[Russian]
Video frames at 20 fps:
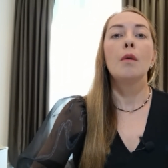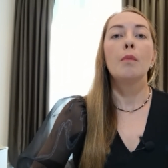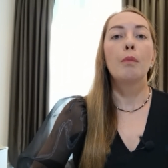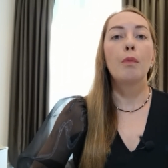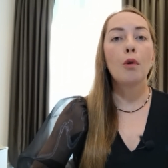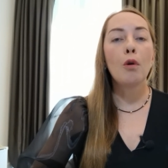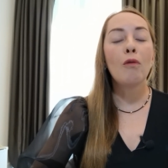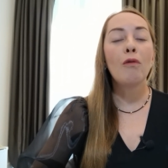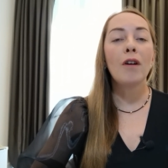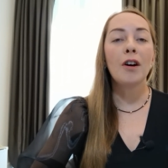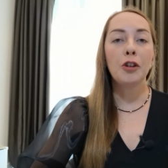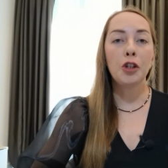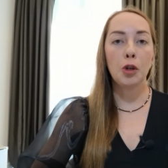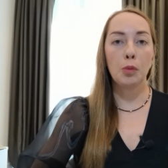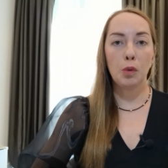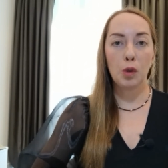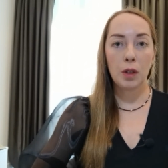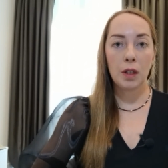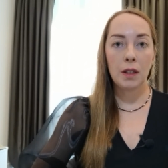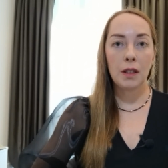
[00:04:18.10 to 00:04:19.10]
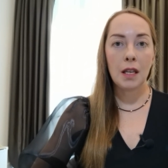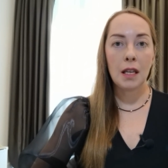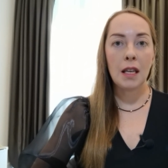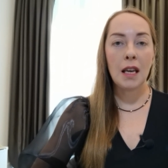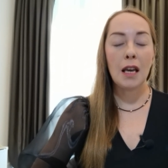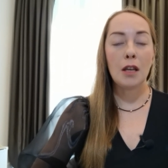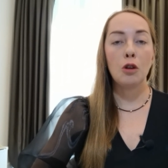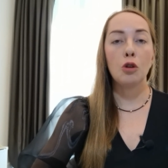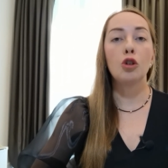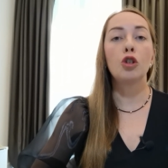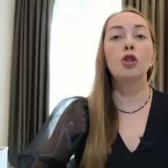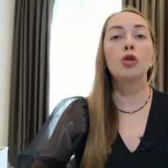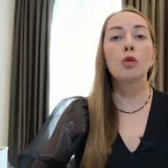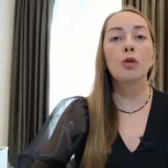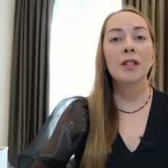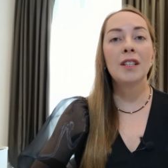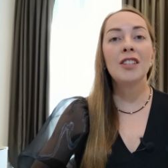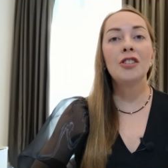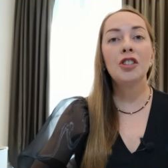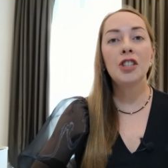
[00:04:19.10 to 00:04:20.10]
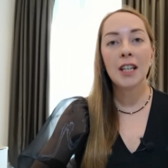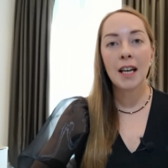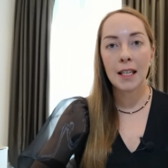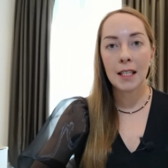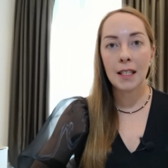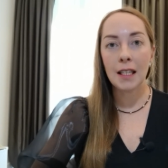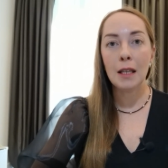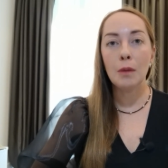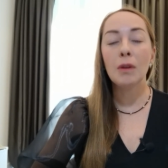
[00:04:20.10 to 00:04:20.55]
по вашему состоянию, что сейчас